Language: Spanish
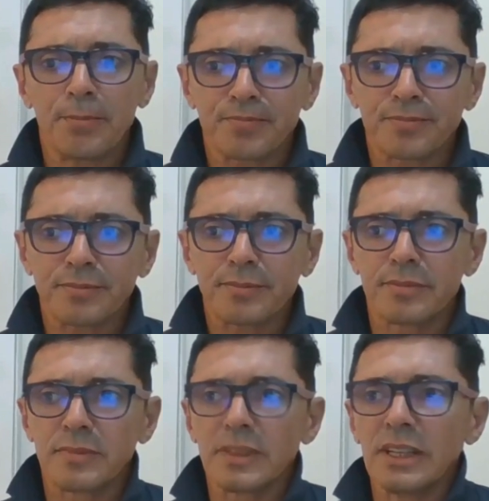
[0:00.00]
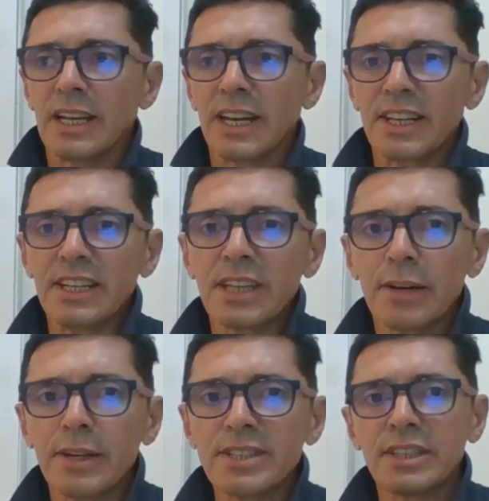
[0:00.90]
este,
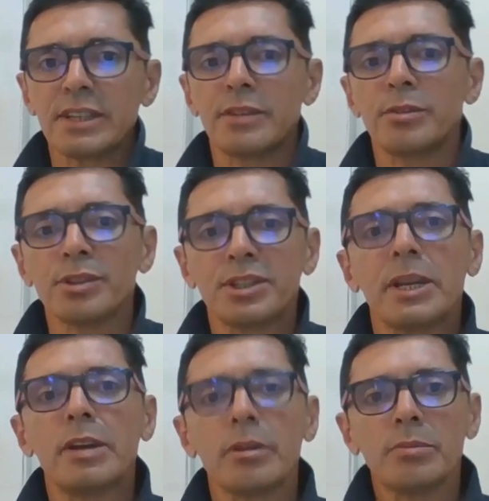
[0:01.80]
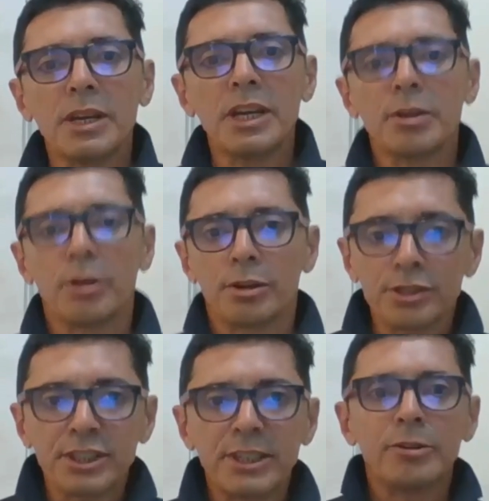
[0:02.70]
la gente a veces no tiene los medios,
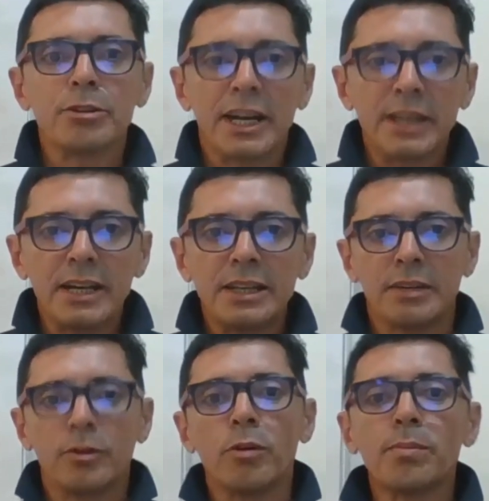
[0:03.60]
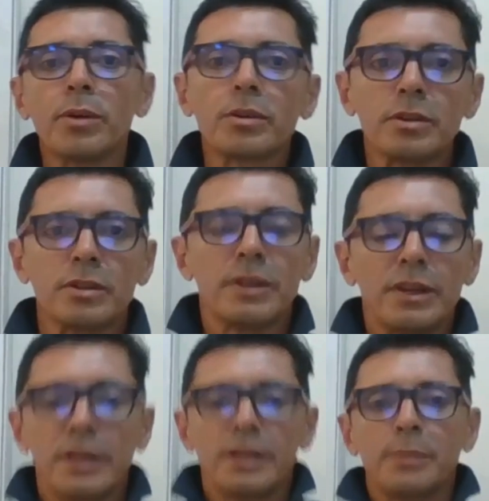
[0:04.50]
no tiene los canales, o un poco
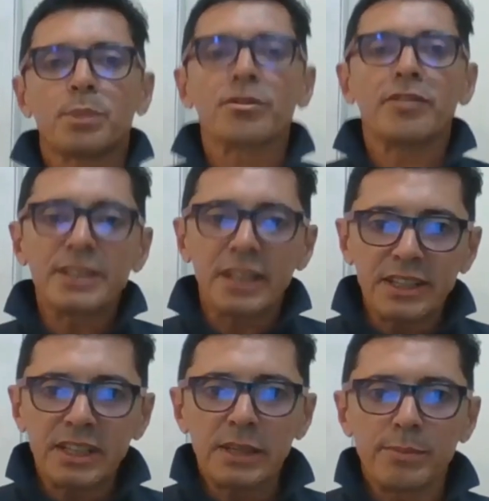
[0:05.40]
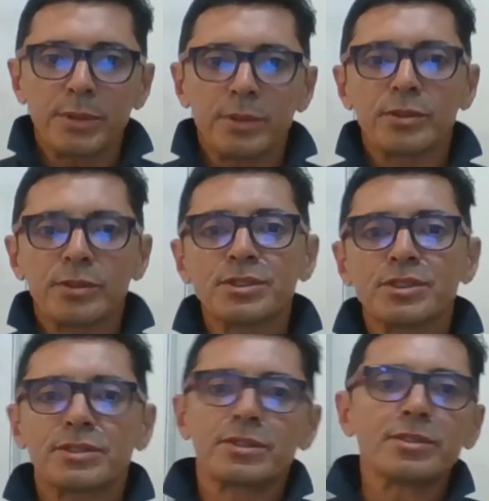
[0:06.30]
por falta de tiempo, no, no,
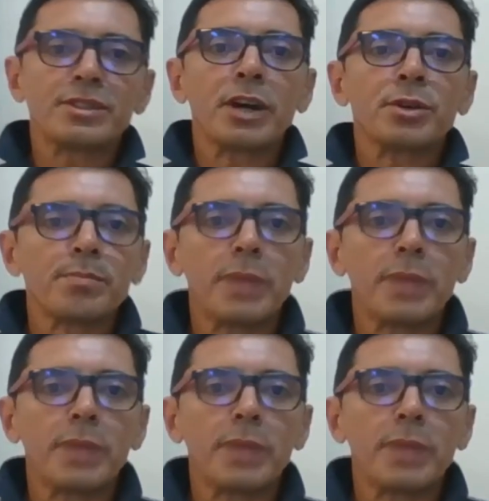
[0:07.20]
se agrupa,